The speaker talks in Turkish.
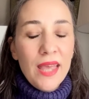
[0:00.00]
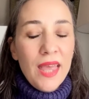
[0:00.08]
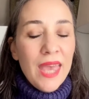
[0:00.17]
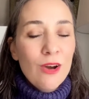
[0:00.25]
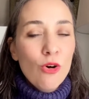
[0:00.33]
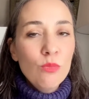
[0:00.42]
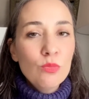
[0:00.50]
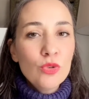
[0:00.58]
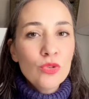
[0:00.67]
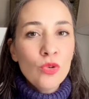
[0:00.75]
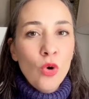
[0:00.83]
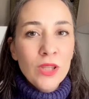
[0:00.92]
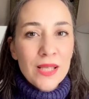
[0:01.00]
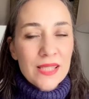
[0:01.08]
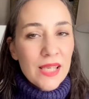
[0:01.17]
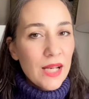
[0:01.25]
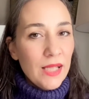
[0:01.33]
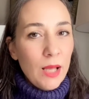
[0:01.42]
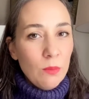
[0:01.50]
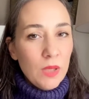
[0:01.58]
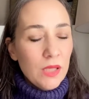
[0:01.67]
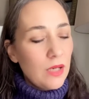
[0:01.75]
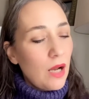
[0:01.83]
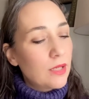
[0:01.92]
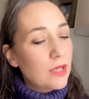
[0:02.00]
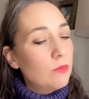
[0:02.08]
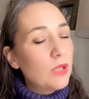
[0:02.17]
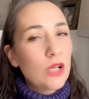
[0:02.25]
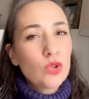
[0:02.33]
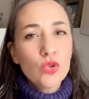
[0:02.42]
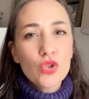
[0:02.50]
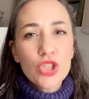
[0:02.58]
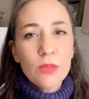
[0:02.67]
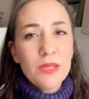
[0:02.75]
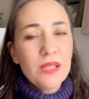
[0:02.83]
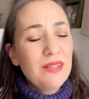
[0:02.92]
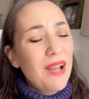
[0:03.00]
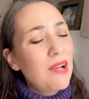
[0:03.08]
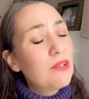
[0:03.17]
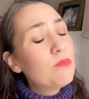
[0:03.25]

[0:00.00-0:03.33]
egomun olası yaralanmalar arkamdan konuşabilirler.